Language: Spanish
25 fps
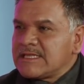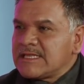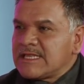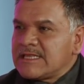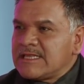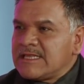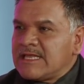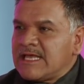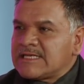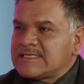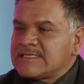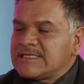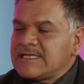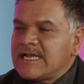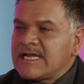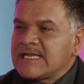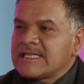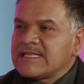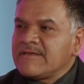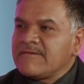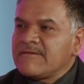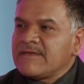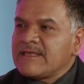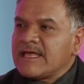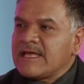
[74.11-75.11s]
de hacer
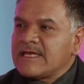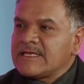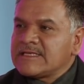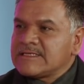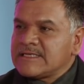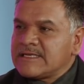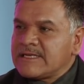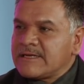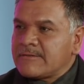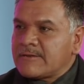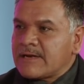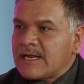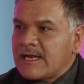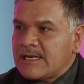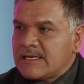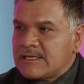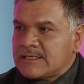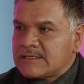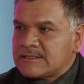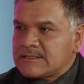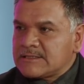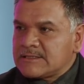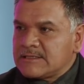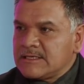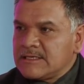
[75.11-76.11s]
actividades
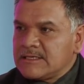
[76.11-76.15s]
cerebrales,